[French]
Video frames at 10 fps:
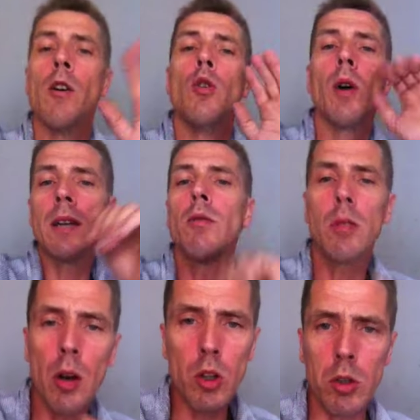Le
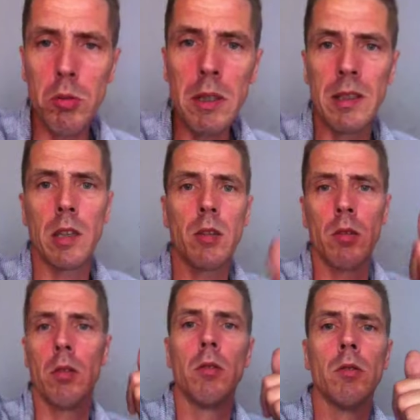résultat aujourd'hui, c'est
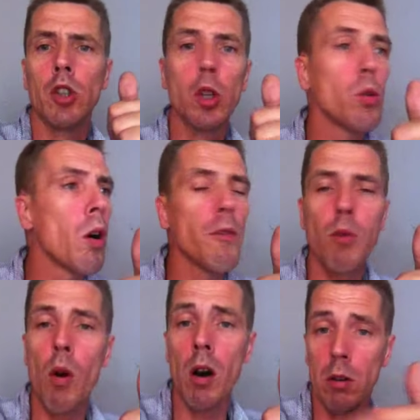que je suis en
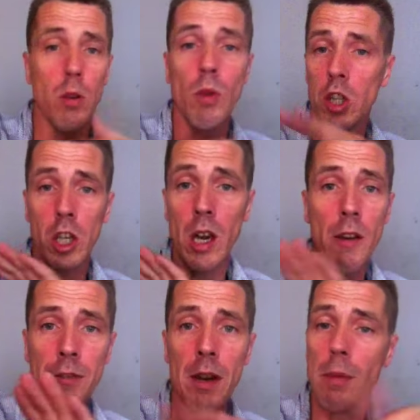froid, que moi j'ai
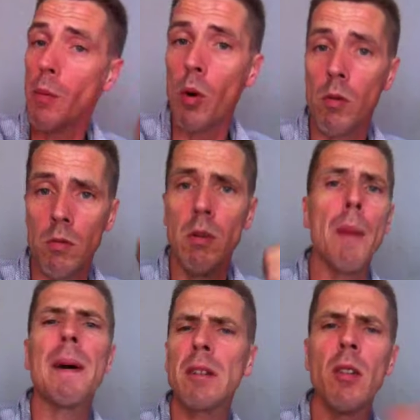rien fait, mais bon,
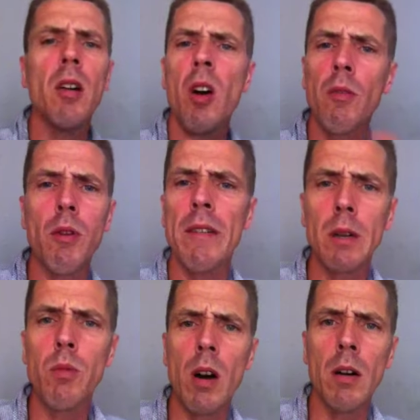la patronne elle est en froid
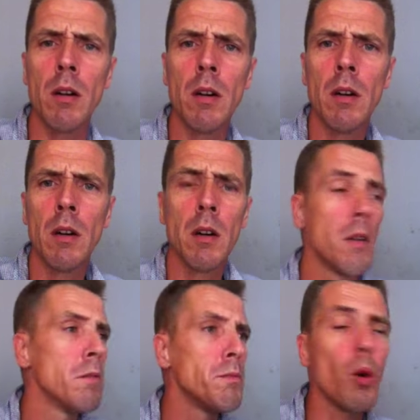avec moi.
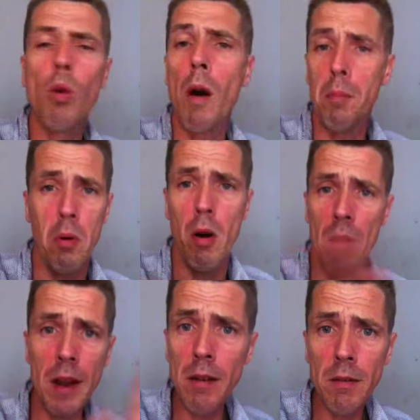Pourquoi Pour
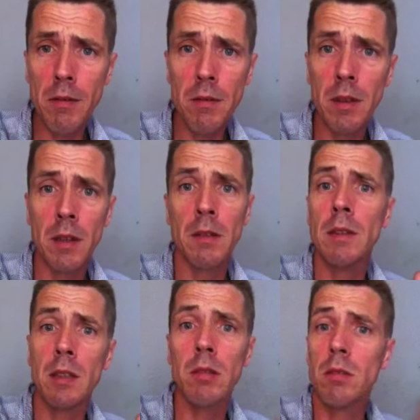rien.
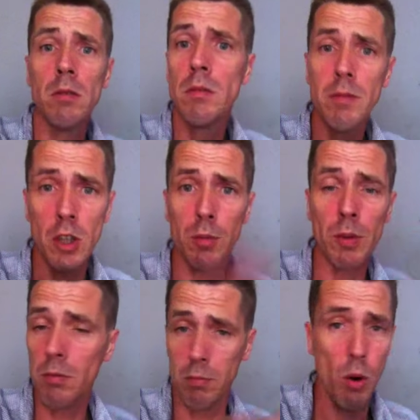Parce que
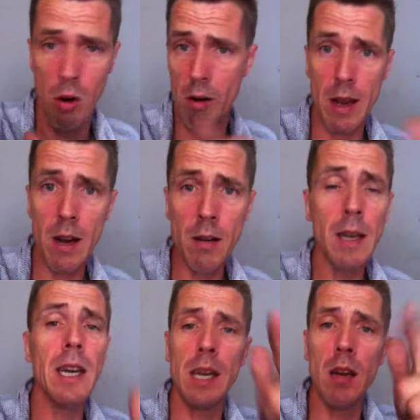franchement, pour rien.
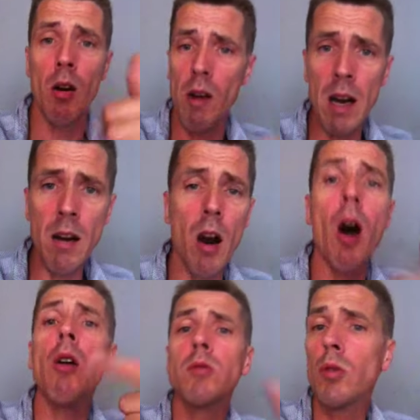Et en un,
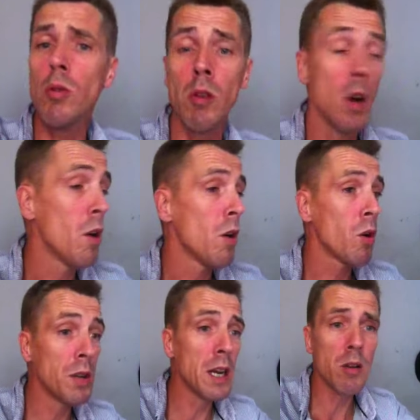en deux,
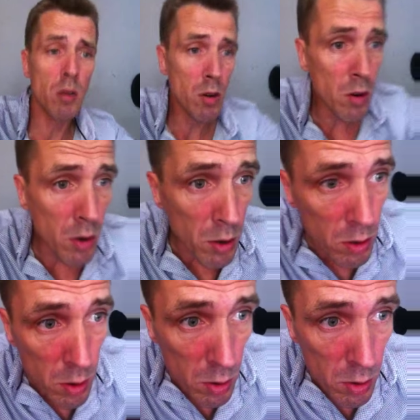on est
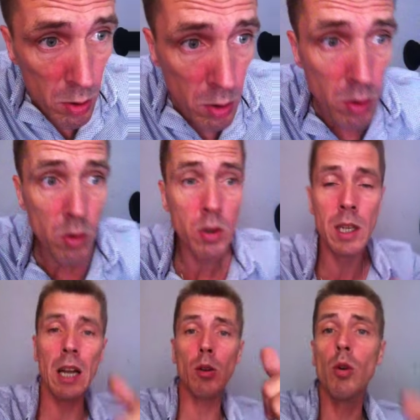le
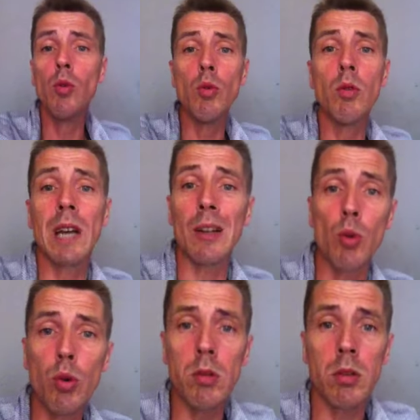4 août,
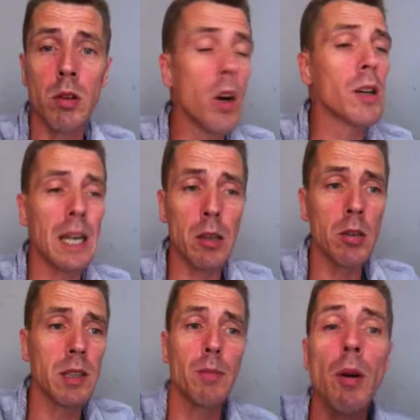4,
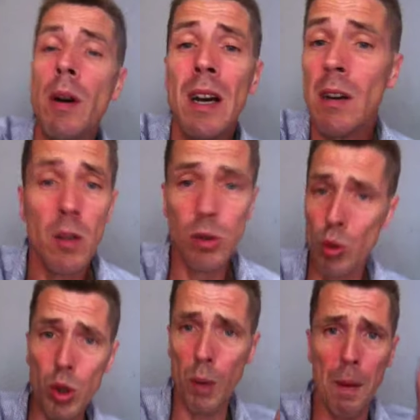euh, septembre, euh,
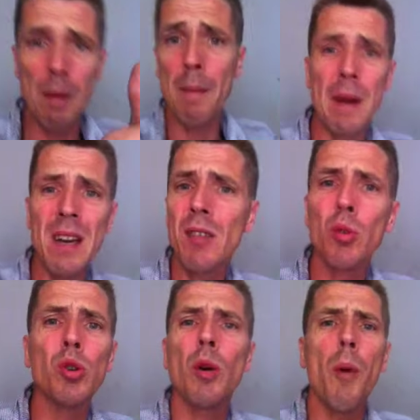toujours pas ma paye,
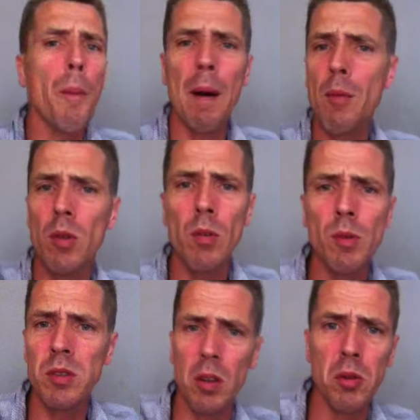toujours pas
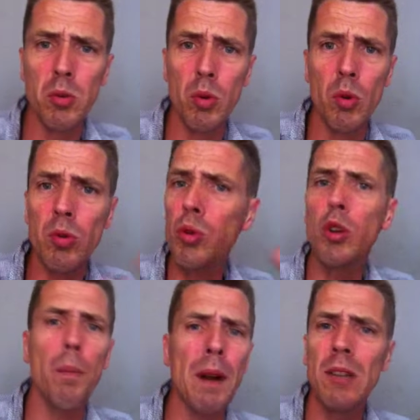mon, solde de tout compte,
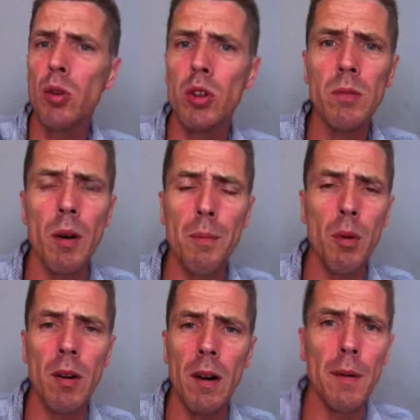toujours pas les documents
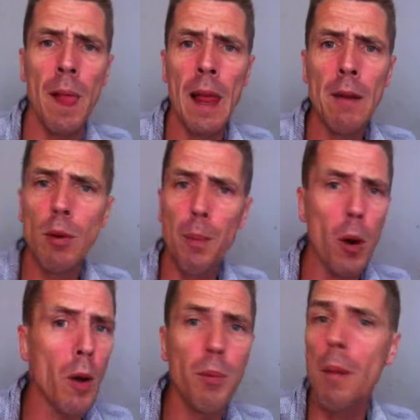pour, l'emploi euh, pour
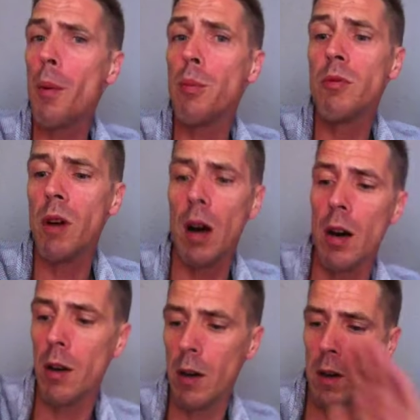Pôle pour
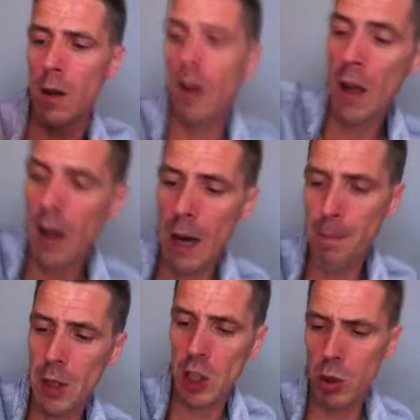pouvoir...
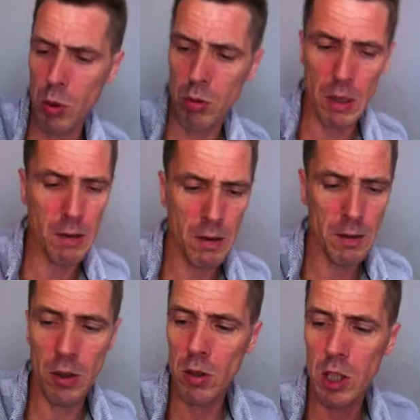hop, je t'ai eu toi.
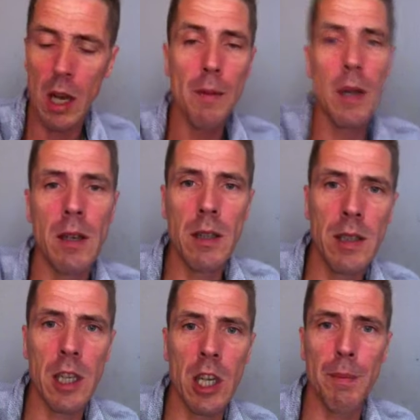Non, il
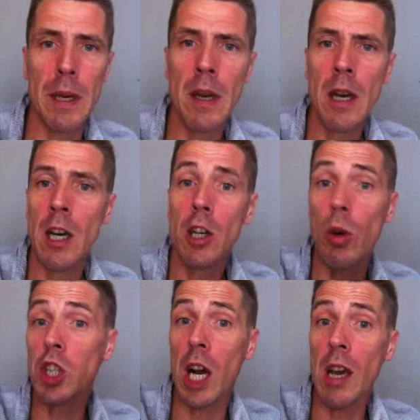s'est échappé. Et
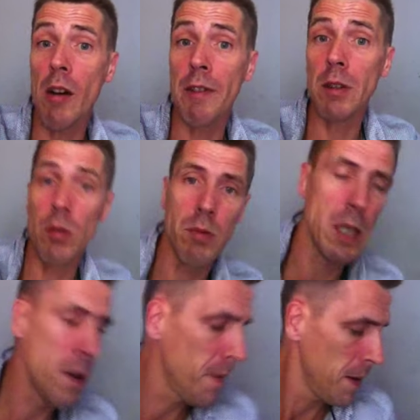quoi, j'ai rien en fait, vous voyez.